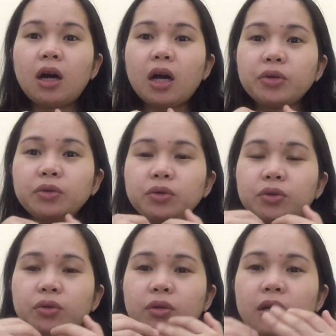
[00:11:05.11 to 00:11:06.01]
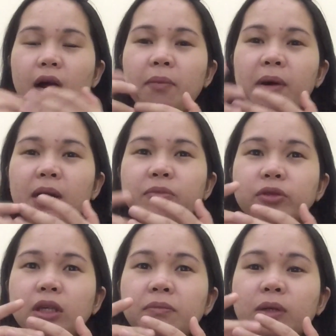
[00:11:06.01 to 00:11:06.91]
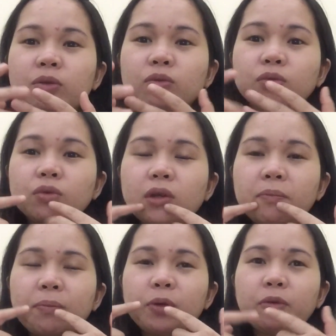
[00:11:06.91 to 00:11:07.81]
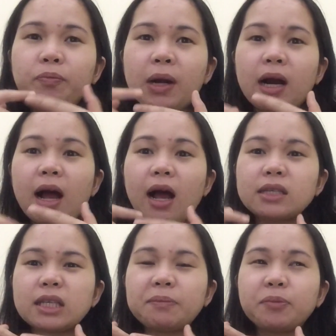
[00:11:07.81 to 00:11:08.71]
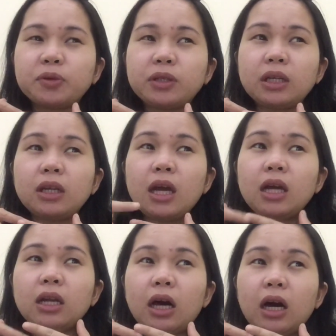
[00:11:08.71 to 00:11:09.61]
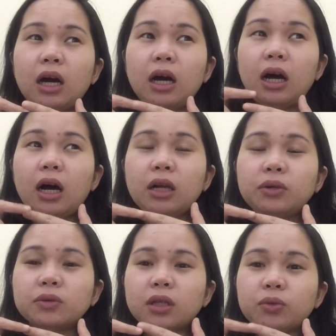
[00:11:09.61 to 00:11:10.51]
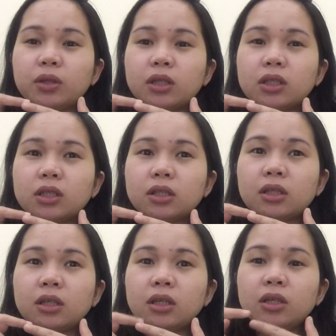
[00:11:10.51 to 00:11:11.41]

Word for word: ayun yung grammar mo din matututunan yung parang accent mo din na uh, ano sa Turkish.